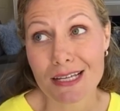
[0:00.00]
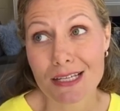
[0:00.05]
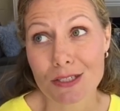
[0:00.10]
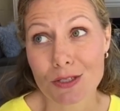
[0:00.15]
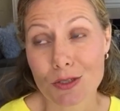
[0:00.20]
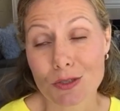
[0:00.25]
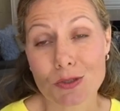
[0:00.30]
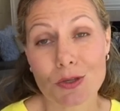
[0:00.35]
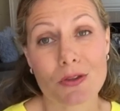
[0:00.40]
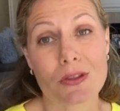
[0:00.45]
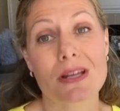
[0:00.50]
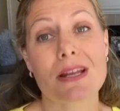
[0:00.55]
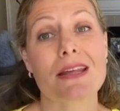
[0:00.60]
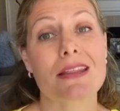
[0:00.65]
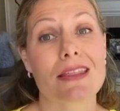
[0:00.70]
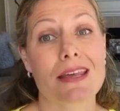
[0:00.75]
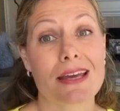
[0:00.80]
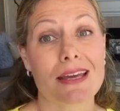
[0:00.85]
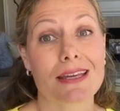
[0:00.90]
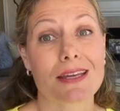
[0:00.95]
Yo soy de la
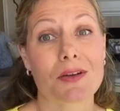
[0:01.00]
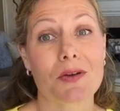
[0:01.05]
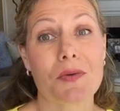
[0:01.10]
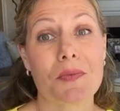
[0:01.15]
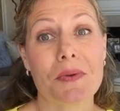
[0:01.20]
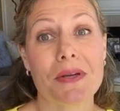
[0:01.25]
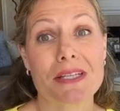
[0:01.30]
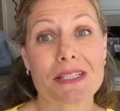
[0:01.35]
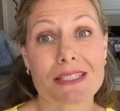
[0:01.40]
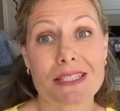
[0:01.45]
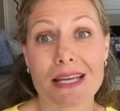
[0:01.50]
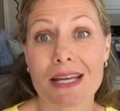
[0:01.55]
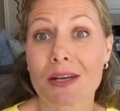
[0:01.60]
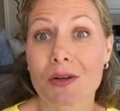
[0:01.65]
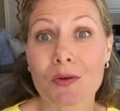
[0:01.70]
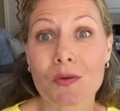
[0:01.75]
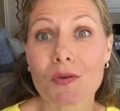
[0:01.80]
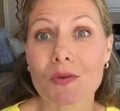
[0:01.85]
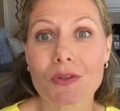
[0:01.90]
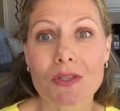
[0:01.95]
idea que comer
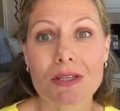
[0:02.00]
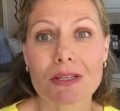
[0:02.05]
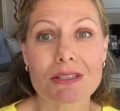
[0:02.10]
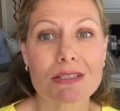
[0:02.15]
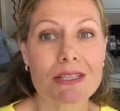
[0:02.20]
sano no tiene que